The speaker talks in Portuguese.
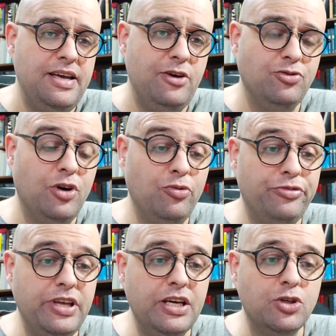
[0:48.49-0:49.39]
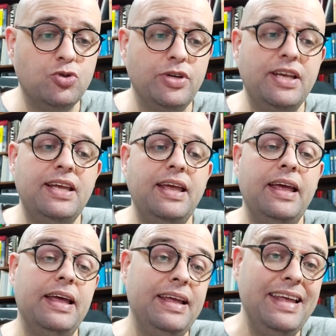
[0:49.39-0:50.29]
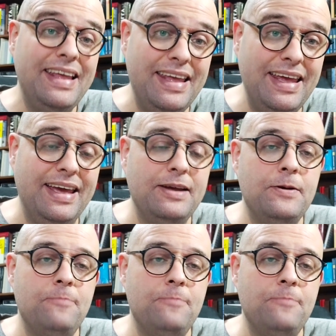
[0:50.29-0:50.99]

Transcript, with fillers: Eu não vejo em que, em que